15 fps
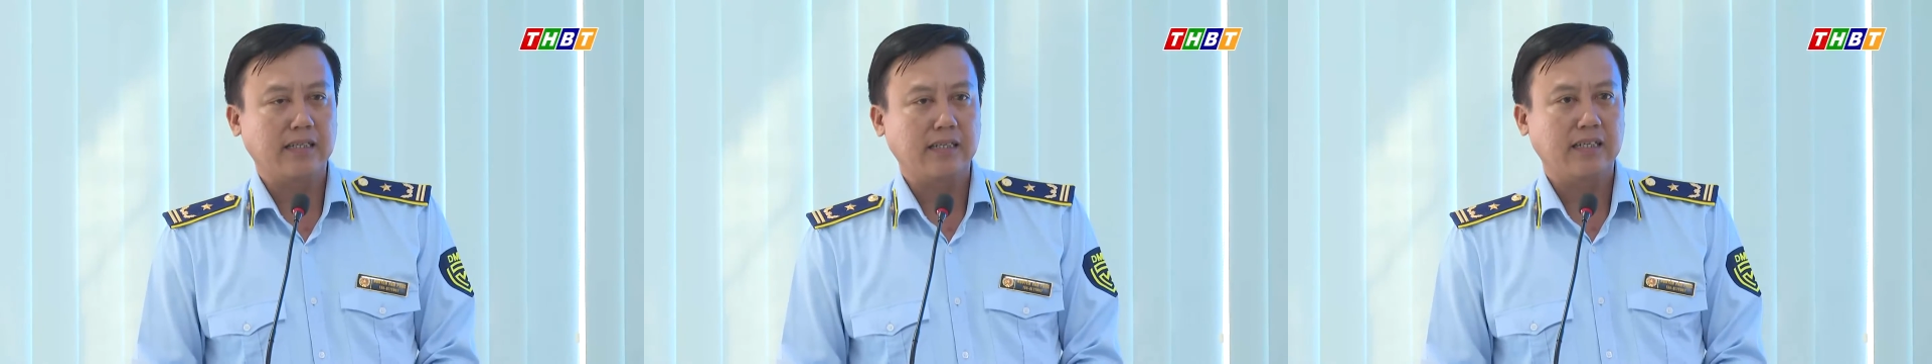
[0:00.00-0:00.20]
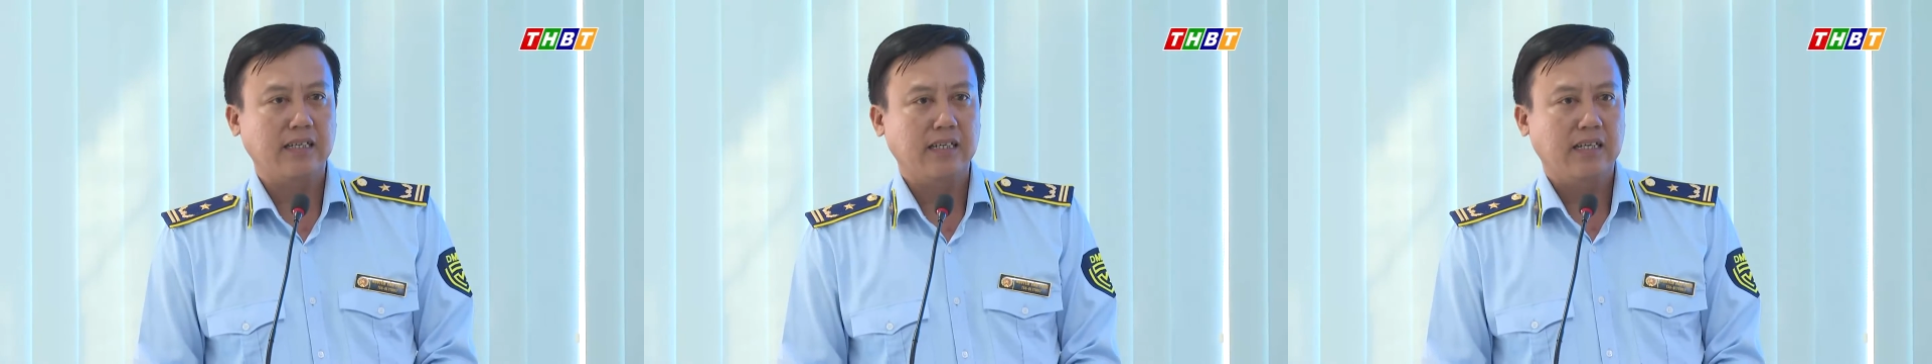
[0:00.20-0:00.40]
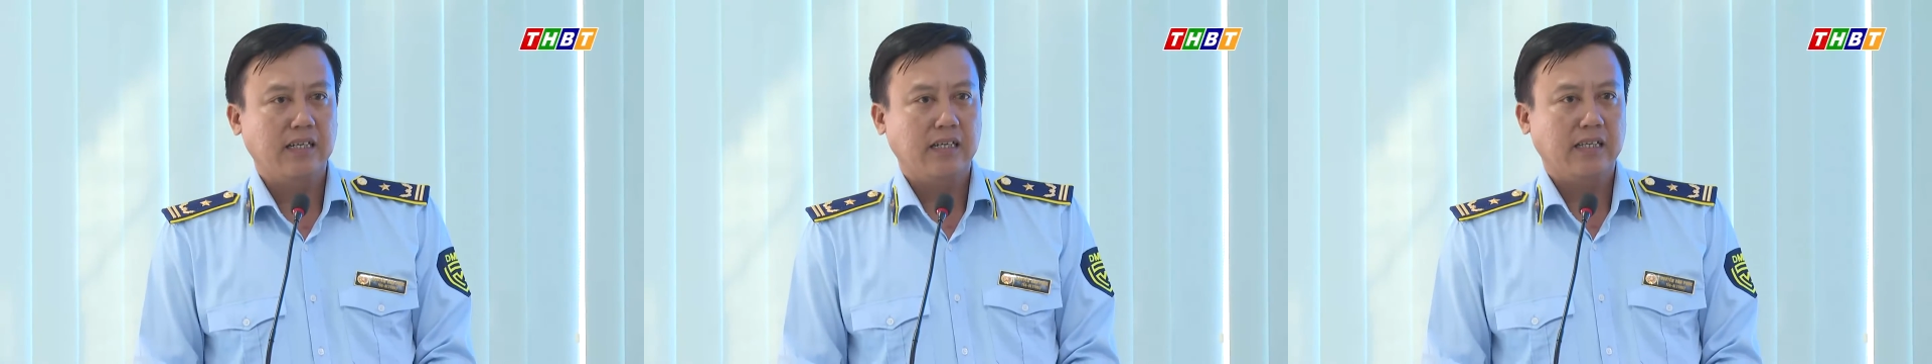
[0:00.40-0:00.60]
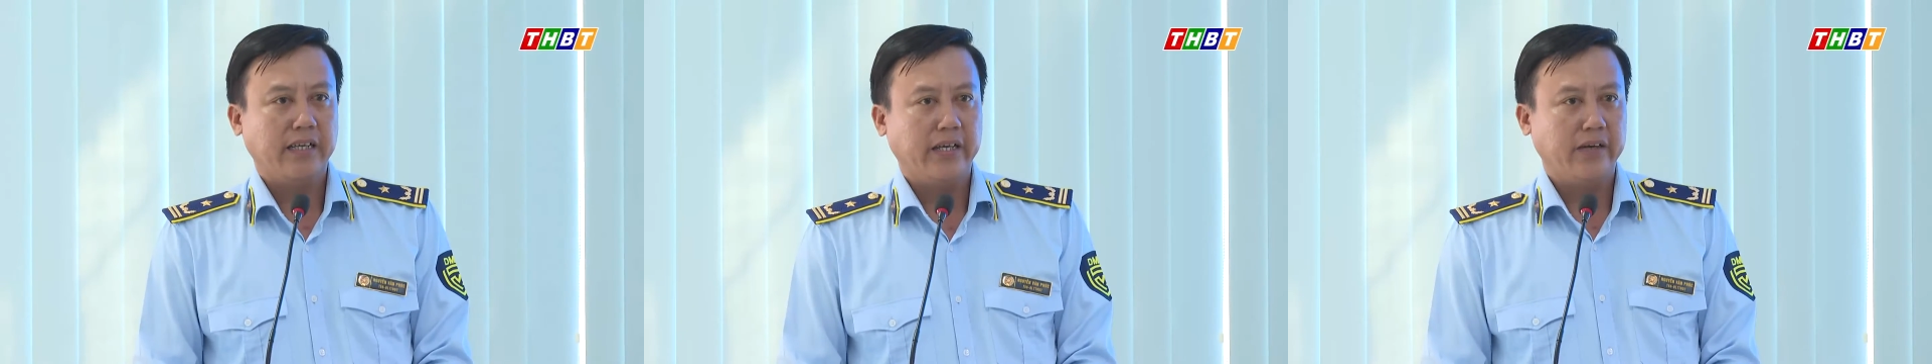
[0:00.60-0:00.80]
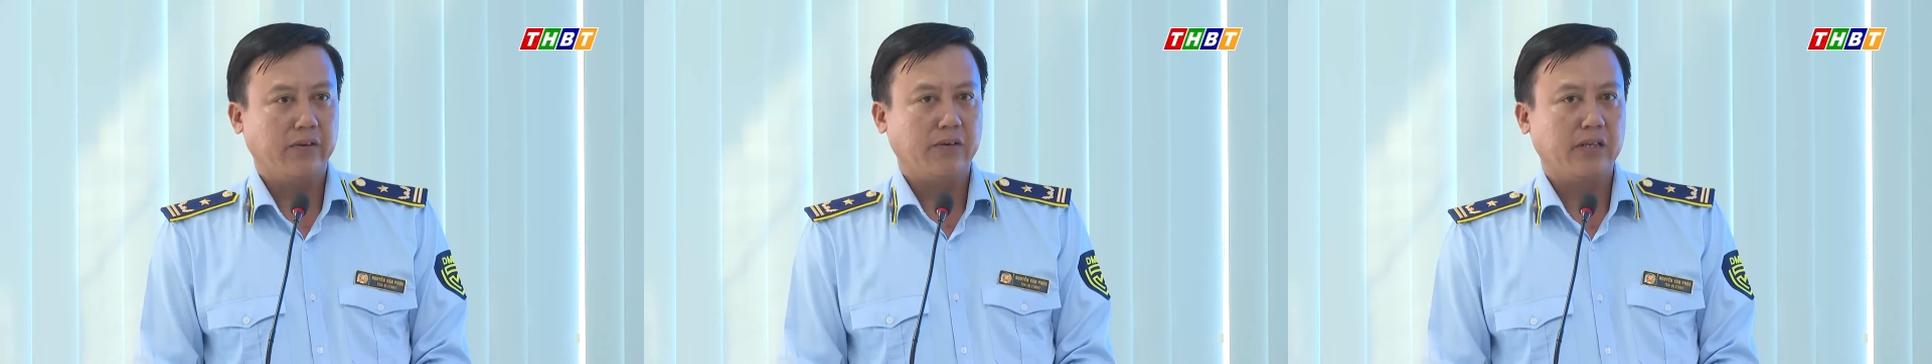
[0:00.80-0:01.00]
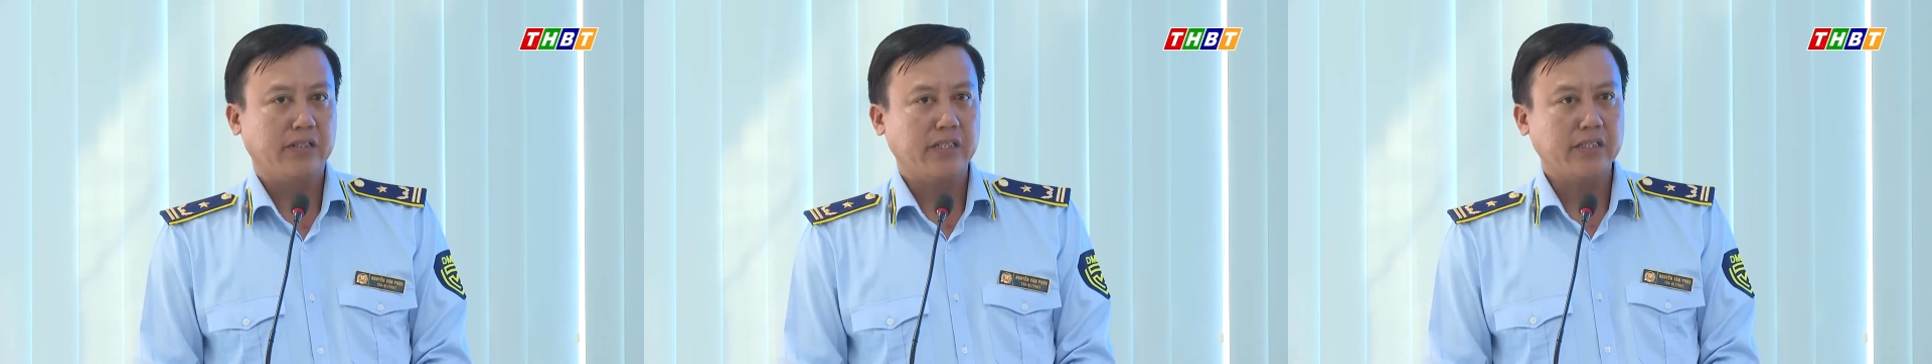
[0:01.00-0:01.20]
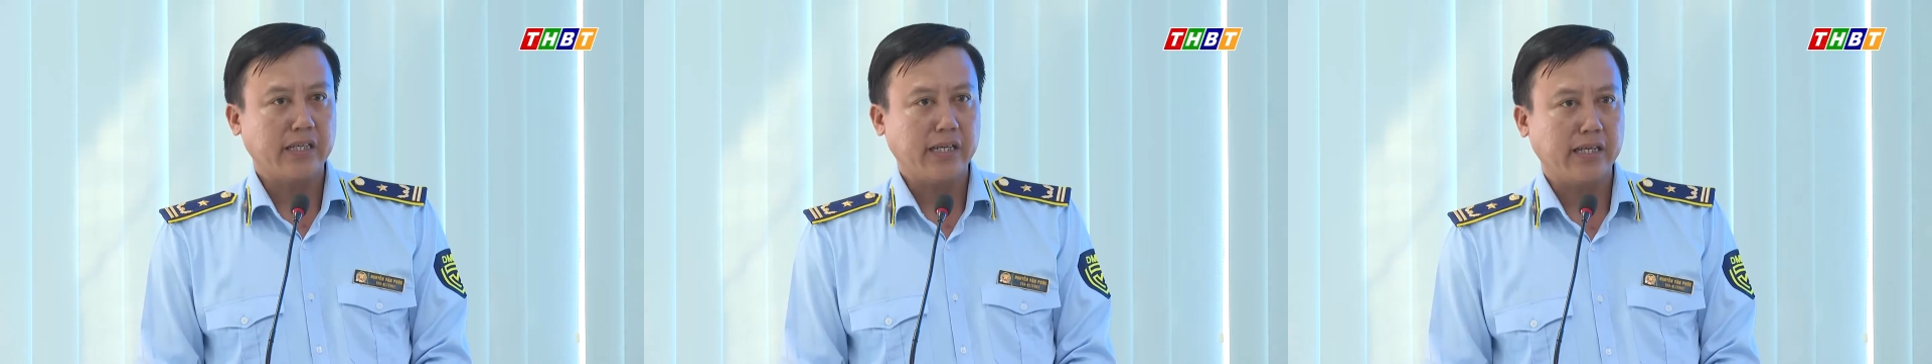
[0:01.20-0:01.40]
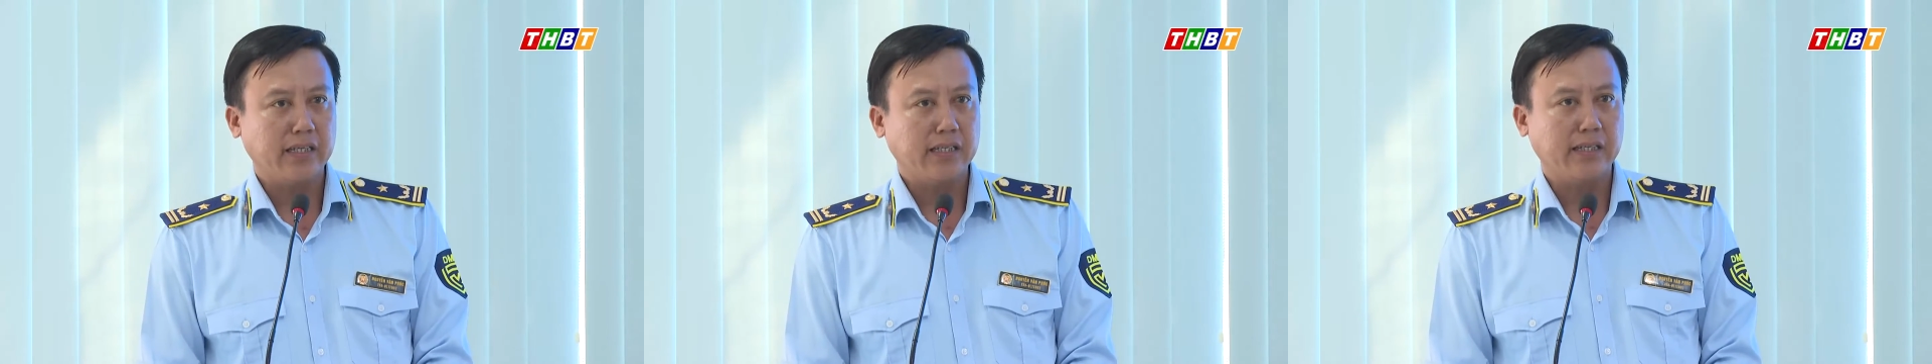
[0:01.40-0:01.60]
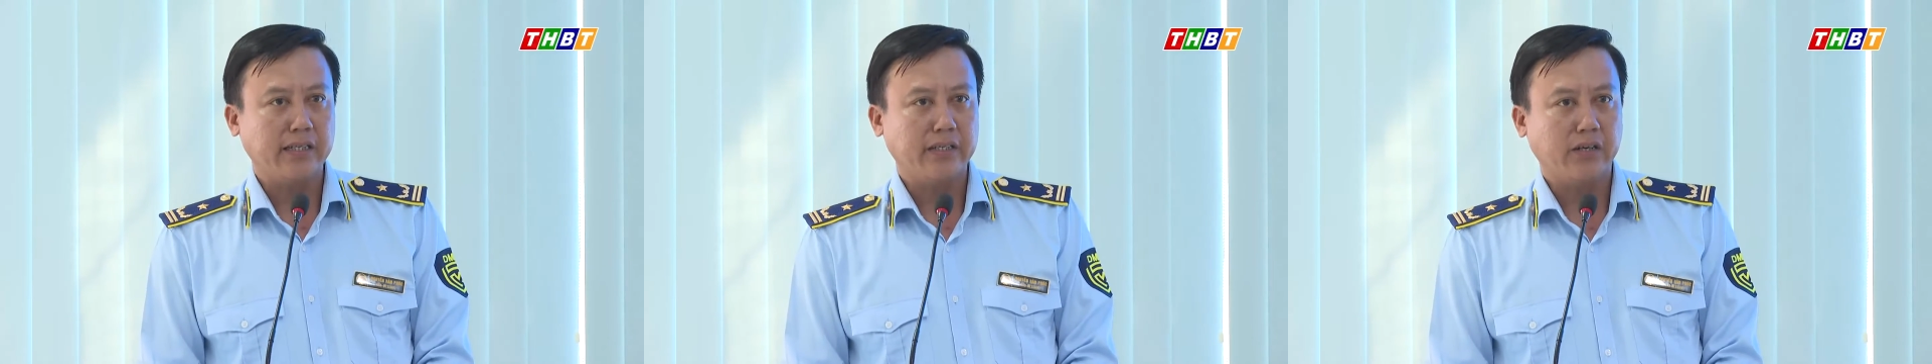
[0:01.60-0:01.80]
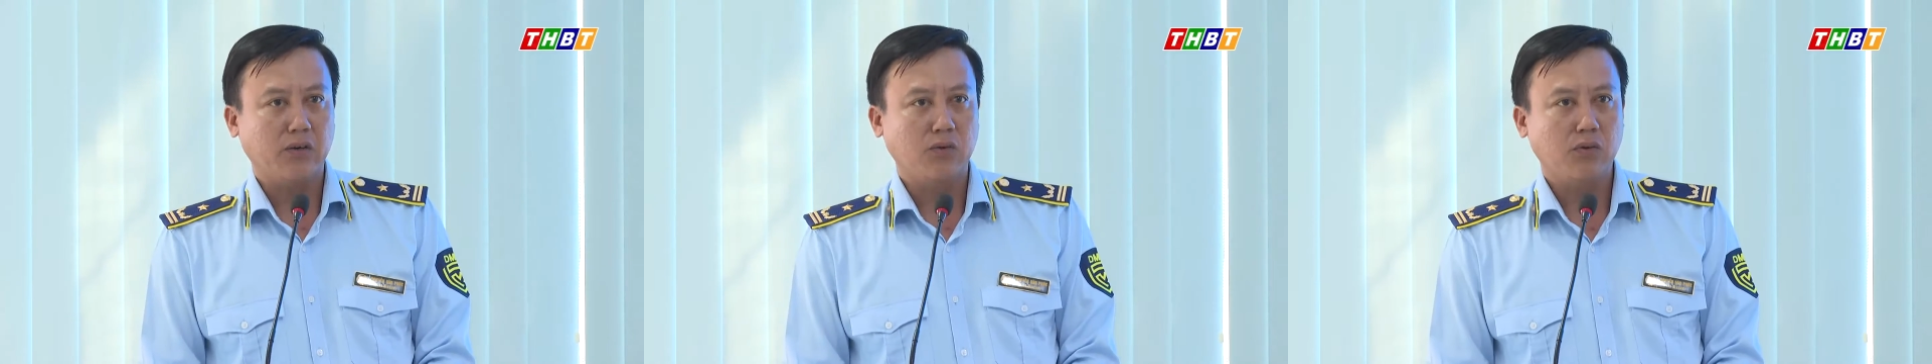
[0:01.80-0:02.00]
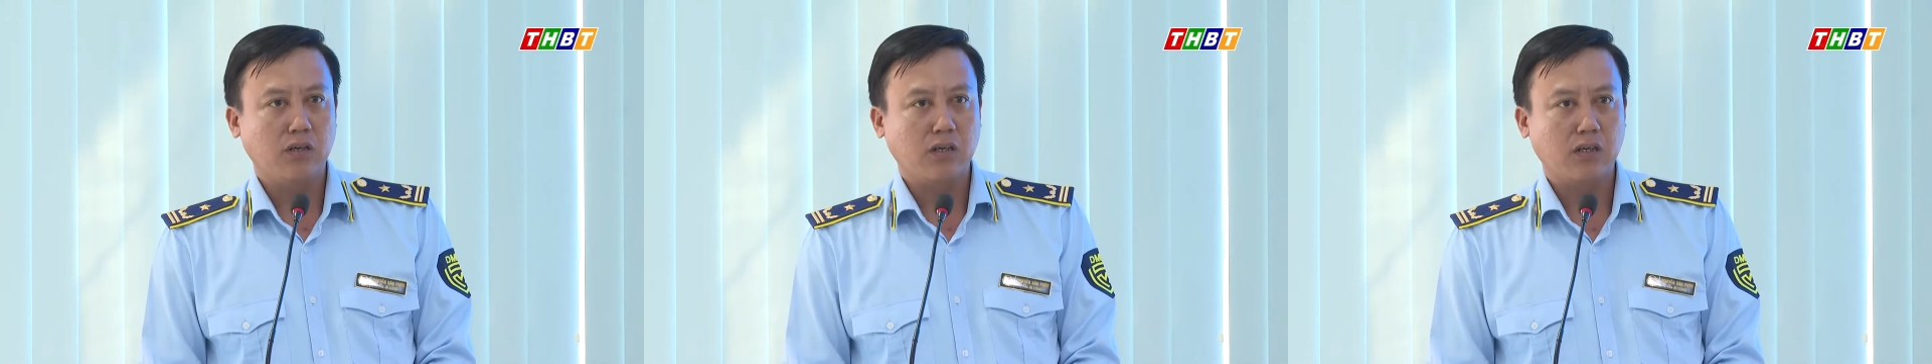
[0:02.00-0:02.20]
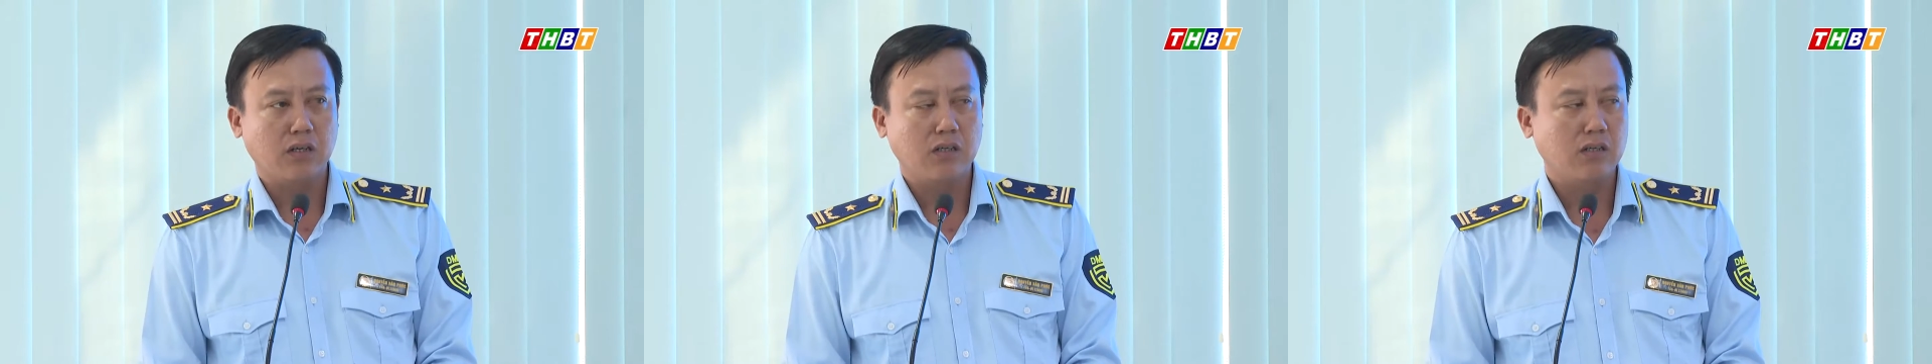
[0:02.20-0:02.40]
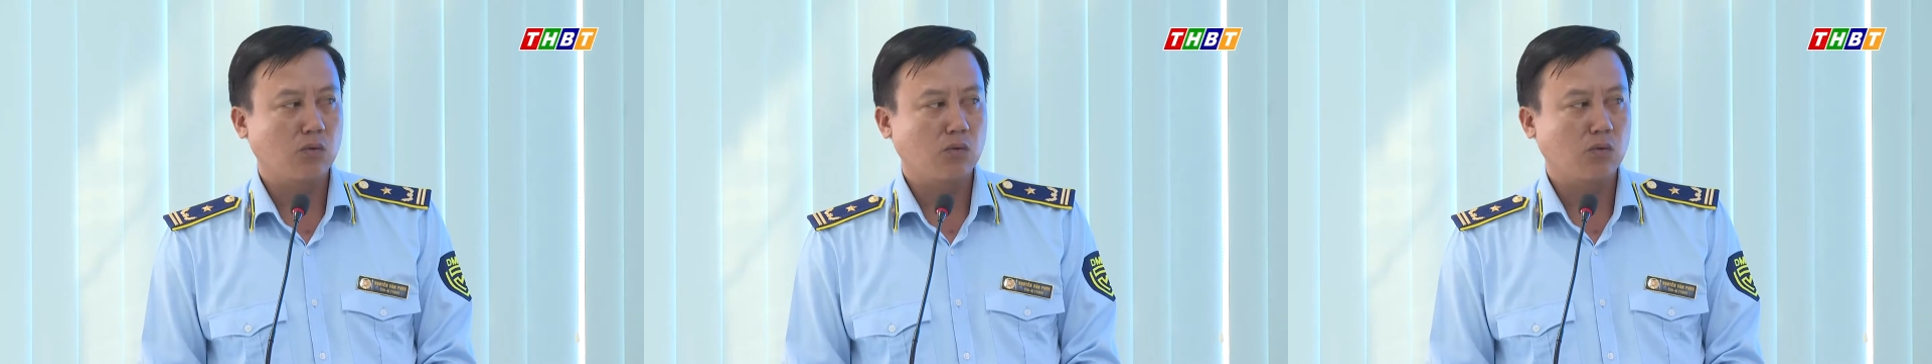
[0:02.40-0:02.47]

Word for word: so với ước thực hiện năm 2022.